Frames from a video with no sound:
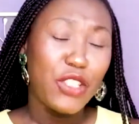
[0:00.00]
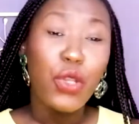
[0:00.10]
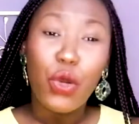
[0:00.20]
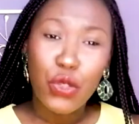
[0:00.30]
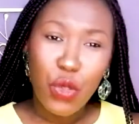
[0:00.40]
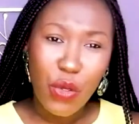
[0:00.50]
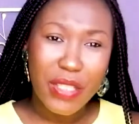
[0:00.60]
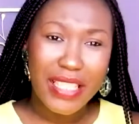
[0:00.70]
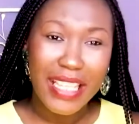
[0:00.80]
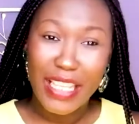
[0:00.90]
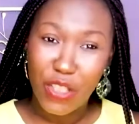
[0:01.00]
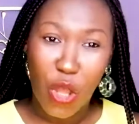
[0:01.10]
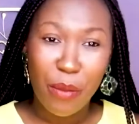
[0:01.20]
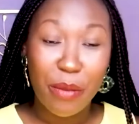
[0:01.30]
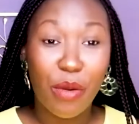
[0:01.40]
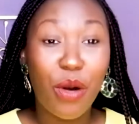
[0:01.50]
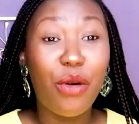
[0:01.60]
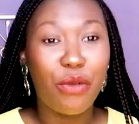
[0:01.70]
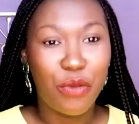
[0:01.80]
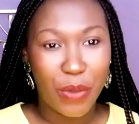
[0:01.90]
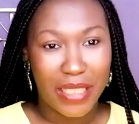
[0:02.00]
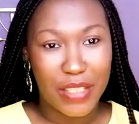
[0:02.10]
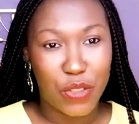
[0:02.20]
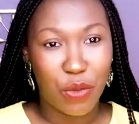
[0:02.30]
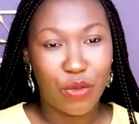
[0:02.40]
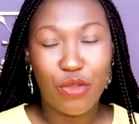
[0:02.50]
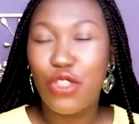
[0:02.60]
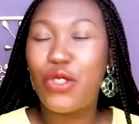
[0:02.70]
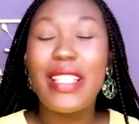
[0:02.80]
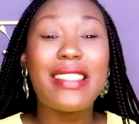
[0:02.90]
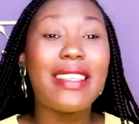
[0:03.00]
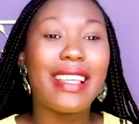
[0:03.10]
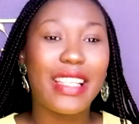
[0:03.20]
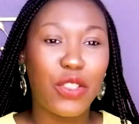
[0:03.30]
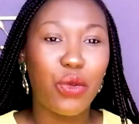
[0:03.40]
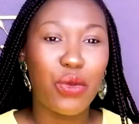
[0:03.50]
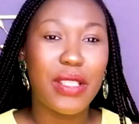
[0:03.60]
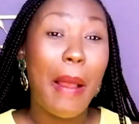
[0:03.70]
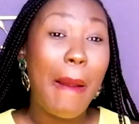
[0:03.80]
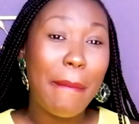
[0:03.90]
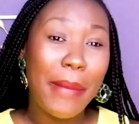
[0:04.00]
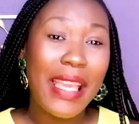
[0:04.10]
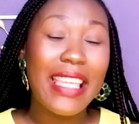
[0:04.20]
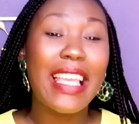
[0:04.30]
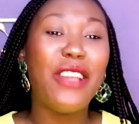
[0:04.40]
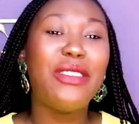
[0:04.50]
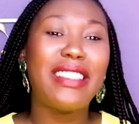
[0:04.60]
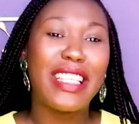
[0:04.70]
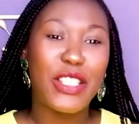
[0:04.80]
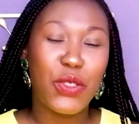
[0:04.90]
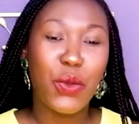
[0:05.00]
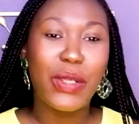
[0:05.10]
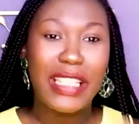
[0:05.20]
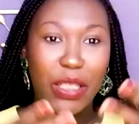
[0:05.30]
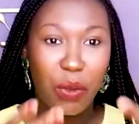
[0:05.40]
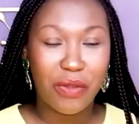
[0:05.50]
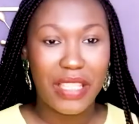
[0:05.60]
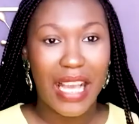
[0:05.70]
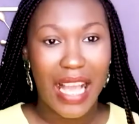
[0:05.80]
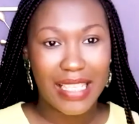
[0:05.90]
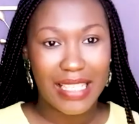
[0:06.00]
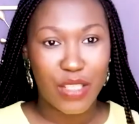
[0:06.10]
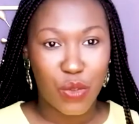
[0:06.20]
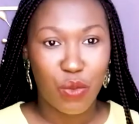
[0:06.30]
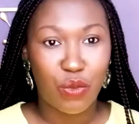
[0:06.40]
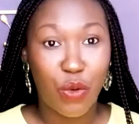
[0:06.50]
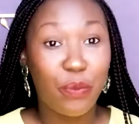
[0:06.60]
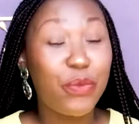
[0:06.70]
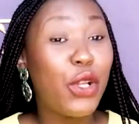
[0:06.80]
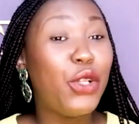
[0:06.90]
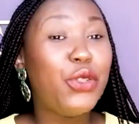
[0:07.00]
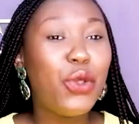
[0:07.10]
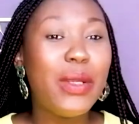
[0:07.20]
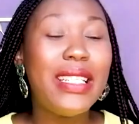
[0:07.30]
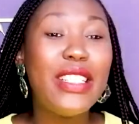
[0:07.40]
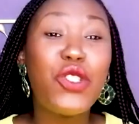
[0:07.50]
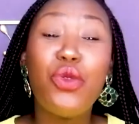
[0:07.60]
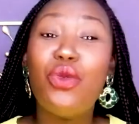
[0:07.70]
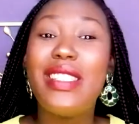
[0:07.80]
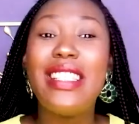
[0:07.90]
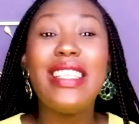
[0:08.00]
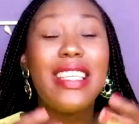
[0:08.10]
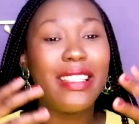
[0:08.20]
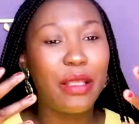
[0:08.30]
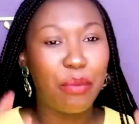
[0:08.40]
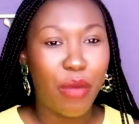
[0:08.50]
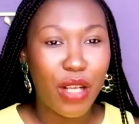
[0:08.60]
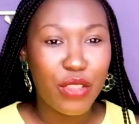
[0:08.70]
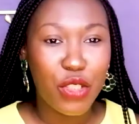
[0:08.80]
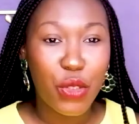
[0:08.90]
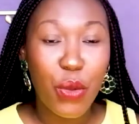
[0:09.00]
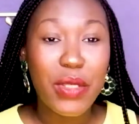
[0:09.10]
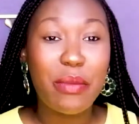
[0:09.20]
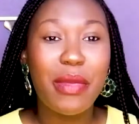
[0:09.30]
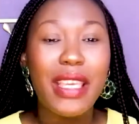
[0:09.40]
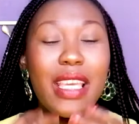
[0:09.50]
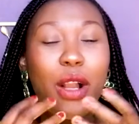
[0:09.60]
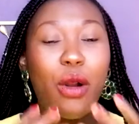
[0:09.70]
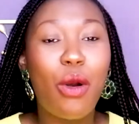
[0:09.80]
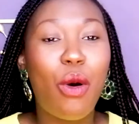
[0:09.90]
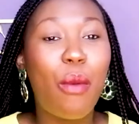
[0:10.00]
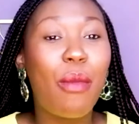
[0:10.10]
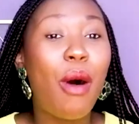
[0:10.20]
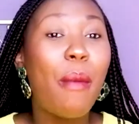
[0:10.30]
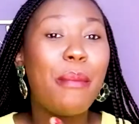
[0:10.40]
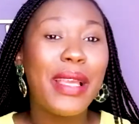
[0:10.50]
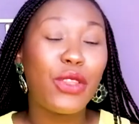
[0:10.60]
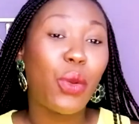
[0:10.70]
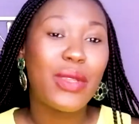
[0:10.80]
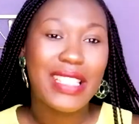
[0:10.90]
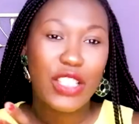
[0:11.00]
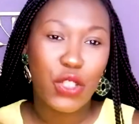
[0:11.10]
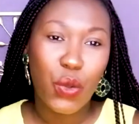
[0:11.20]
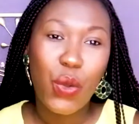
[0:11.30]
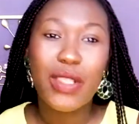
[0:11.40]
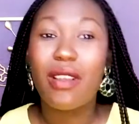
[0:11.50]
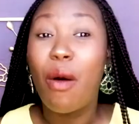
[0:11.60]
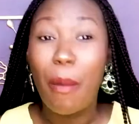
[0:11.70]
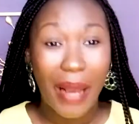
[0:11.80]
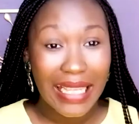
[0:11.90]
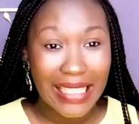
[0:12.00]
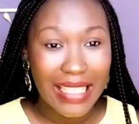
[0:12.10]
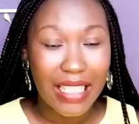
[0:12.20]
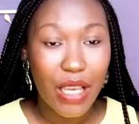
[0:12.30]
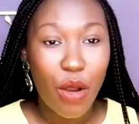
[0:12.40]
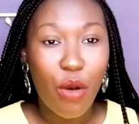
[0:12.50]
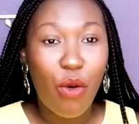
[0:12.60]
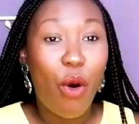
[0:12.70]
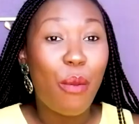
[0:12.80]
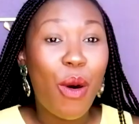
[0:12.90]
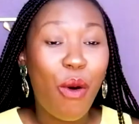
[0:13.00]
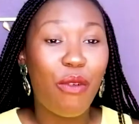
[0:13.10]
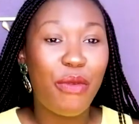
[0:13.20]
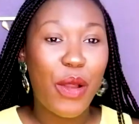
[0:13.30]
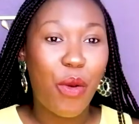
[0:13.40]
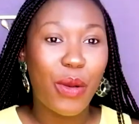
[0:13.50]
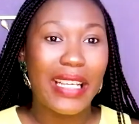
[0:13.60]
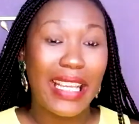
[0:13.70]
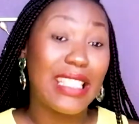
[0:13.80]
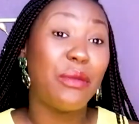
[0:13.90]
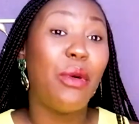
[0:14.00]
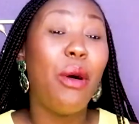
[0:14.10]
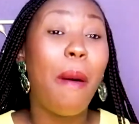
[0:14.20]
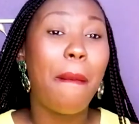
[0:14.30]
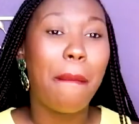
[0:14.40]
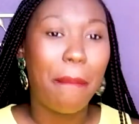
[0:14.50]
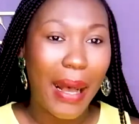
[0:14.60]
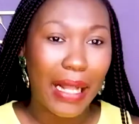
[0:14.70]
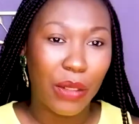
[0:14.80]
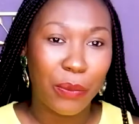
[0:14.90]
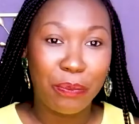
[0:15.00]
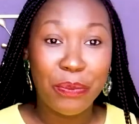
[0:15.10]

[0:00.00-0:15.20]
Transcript: je reçois aussi énormément vos questions. Je les écris tous. Mais il y a une question qui revient assez souvent. Noélie, tu nous dis des bonnes choses, mais comment mettons ces choses en pratique Comment on fait concrètement Parlons.